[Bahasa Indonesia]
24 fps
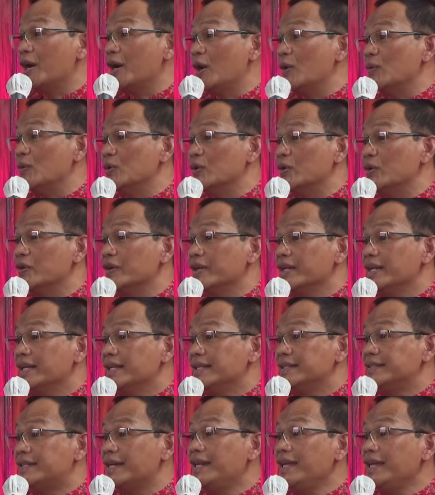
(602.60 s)
Allah.
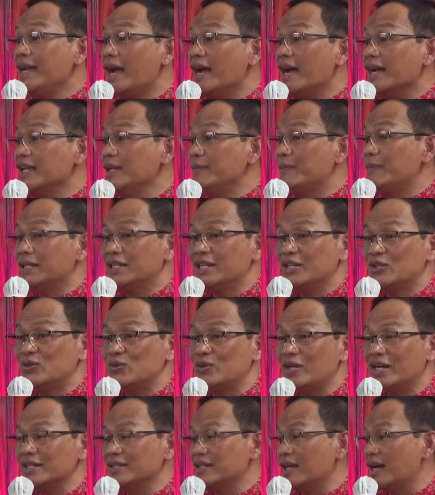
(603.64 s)
Jadi akibat itu
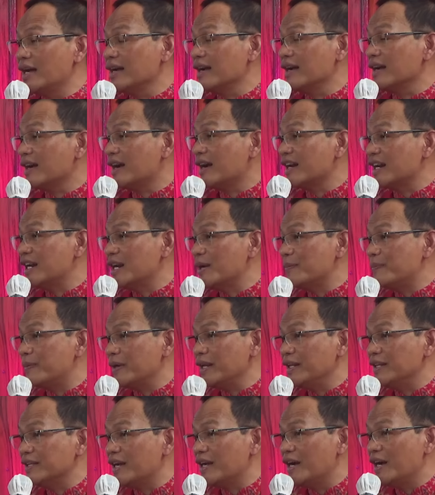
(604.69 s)
datang karena
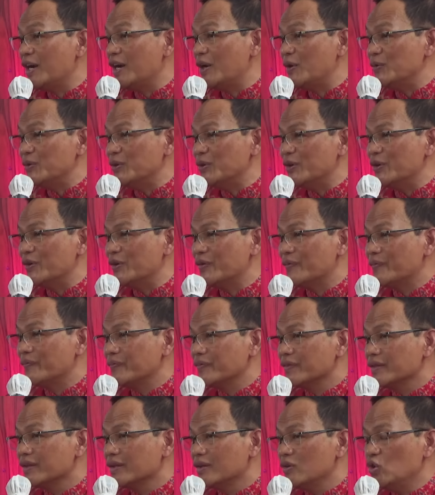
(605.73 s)
perintah Allah.
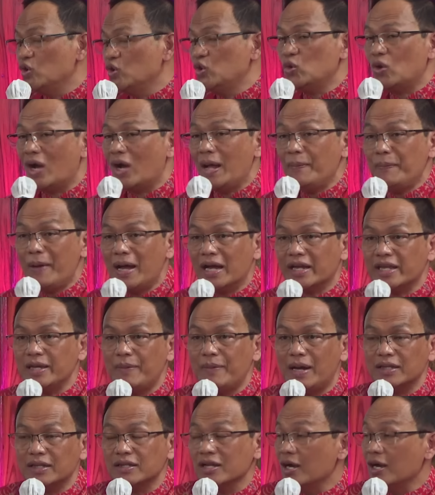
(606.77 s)
Untuk apa
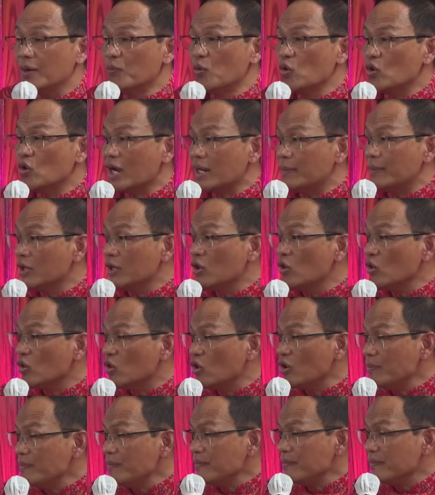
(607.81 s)
akibat? Bukan
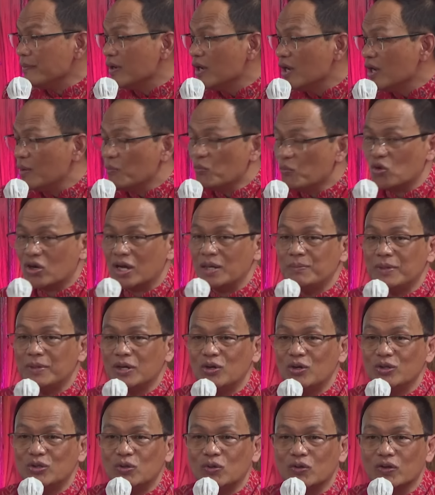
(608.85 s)
menghukum, bukan
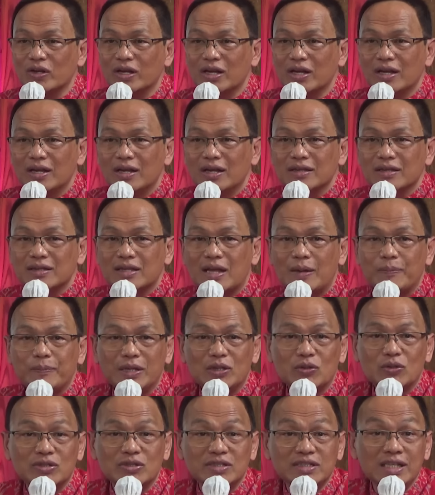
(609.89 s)
mengutuk, tapi
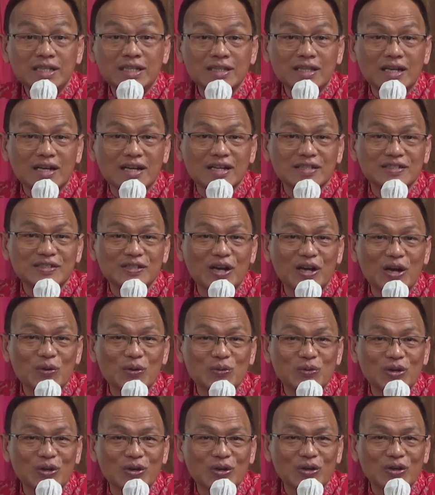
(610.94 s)
itu cinta kasih
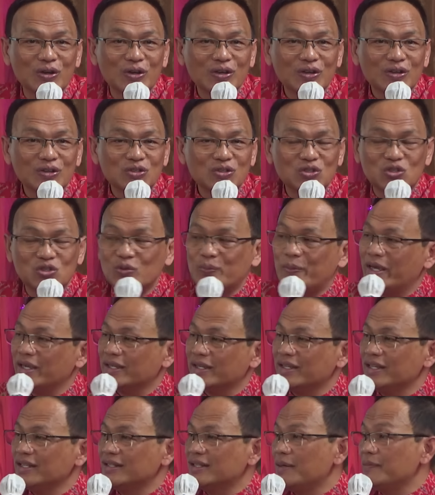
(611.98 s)
Allah supaya
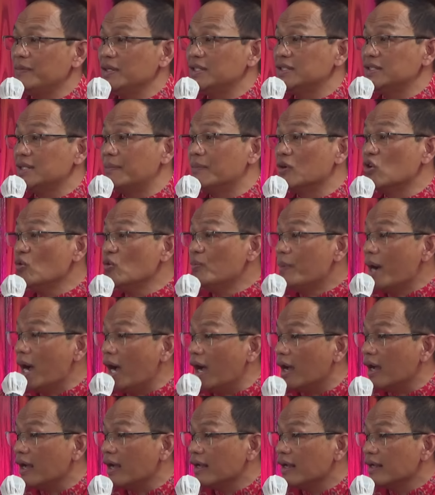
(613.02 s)
kita bisa
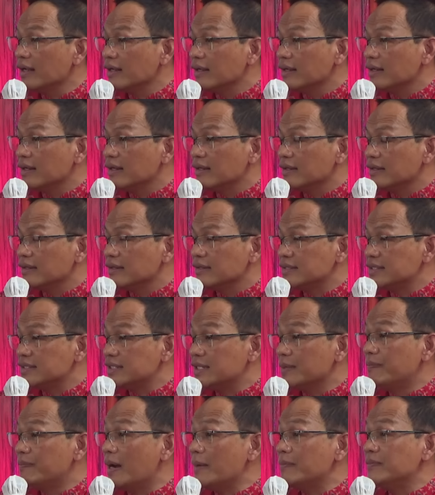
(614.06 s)
mengubah
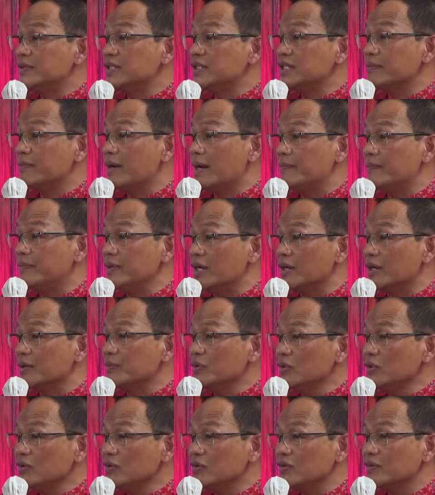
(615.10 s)
sebab-sebab yang
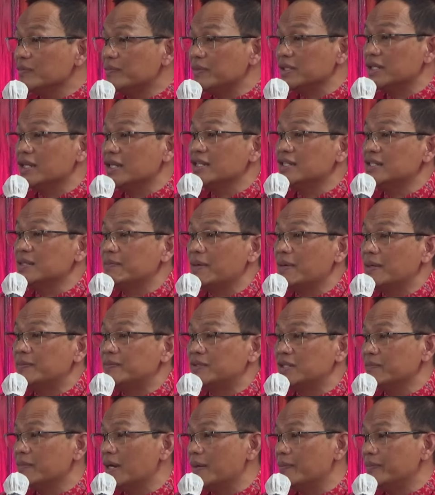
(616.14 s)
buruk menjadi
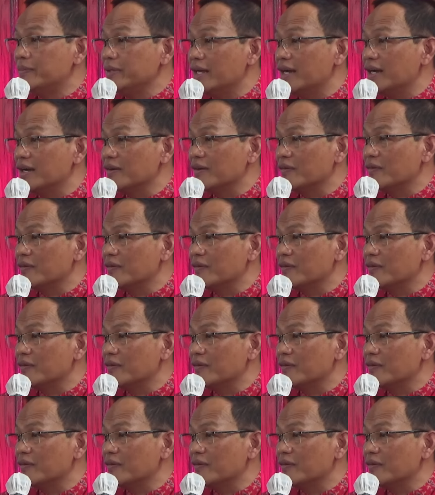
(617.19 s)
sebab-sebab yang